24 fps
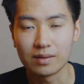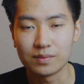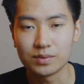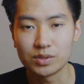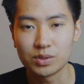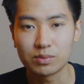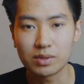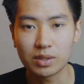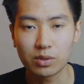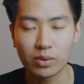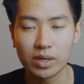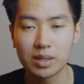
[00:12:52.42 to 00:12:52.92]

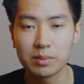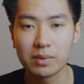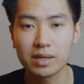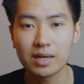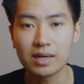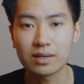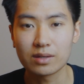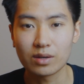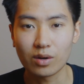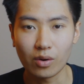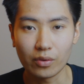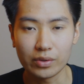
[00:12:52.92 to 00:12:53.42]
chúng ta quên mất
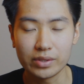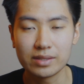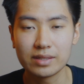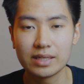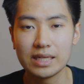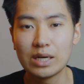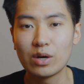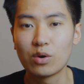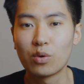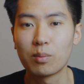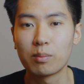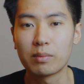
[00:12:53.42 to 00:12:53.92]
là có những
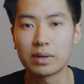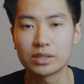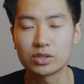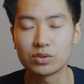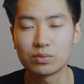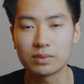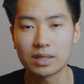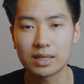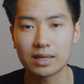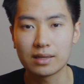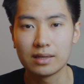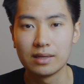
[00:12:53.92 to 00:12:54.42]
điều mà
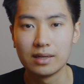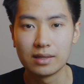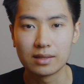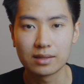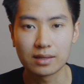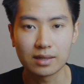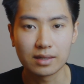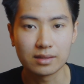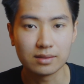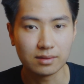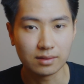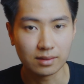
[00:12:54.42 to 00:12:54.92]
chúng ta
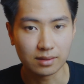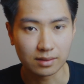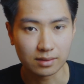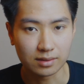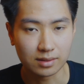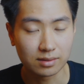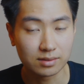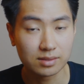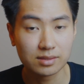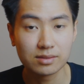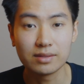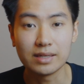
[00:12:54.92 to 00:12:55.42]
cần
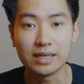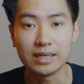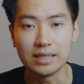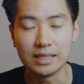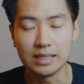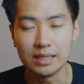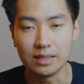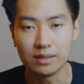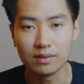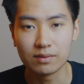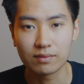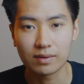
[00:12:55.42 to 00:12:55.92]
thực sự để
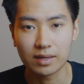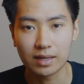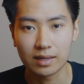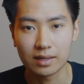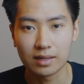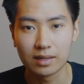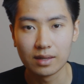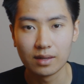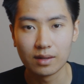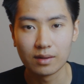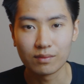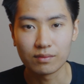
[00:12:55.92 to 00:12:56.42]
ý và
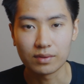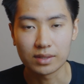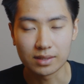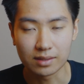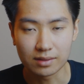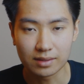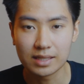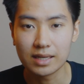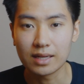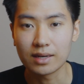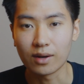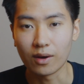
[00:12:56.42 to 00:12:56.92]

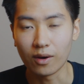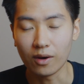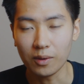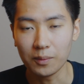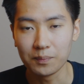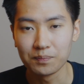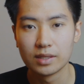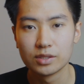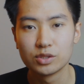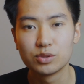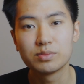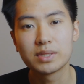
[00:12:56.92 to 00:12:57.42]
thực hiện nó.
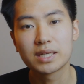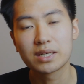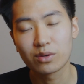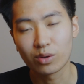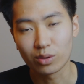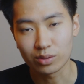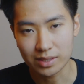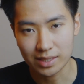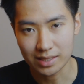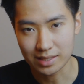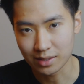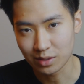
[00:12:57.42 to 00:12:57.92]
Chúng ta
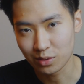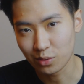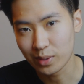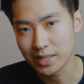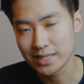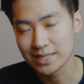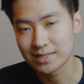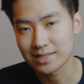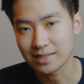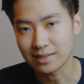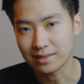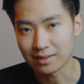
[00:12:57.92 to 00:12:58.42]
có thể
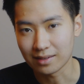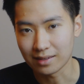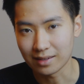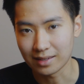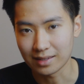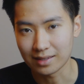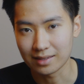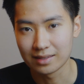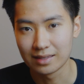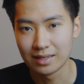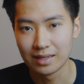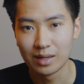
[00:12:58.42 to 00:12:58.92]
quên rằng
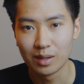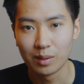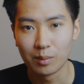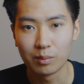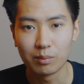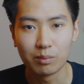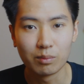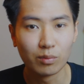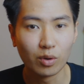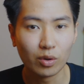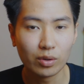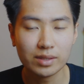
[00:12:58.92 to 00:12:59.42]
là
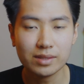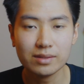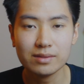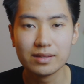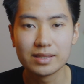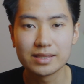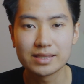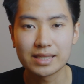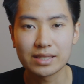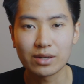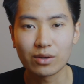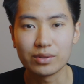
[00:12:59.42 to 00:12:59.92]
mỗi
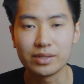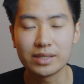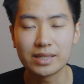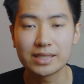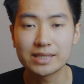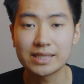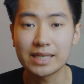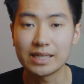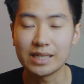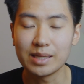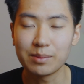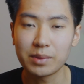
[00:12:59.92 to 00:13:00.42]
người sẽ có những
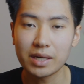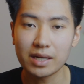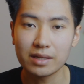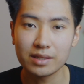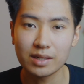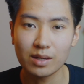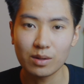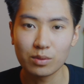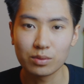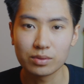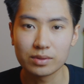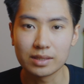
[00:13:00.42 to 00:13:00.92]
cái trải nghiệm khác
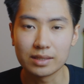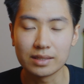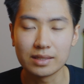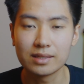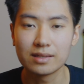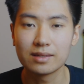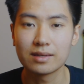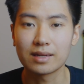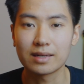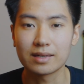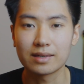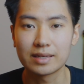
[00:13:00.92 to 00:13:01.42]
nhau, thế
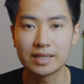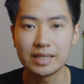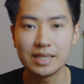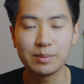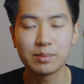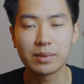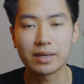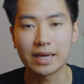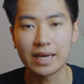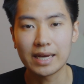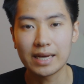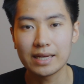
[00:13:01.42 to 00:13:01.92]
nên là khi
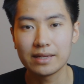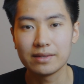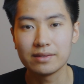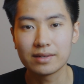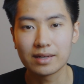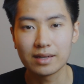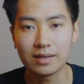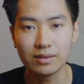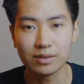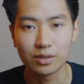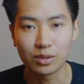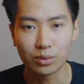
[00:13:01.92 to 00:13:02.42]
mà nghe
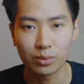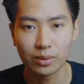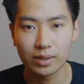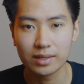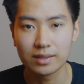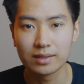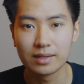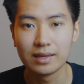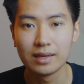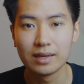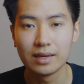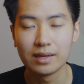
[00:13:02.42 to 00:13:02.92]
những cái lời
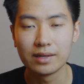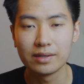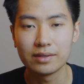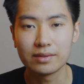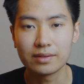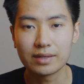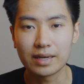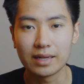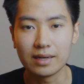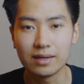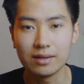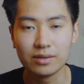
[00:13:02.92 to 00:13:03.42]
khuyên,
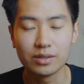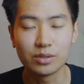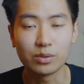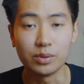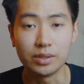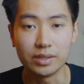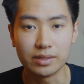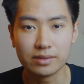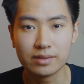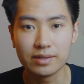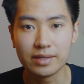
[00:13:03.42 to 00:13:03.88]
những cái lời của những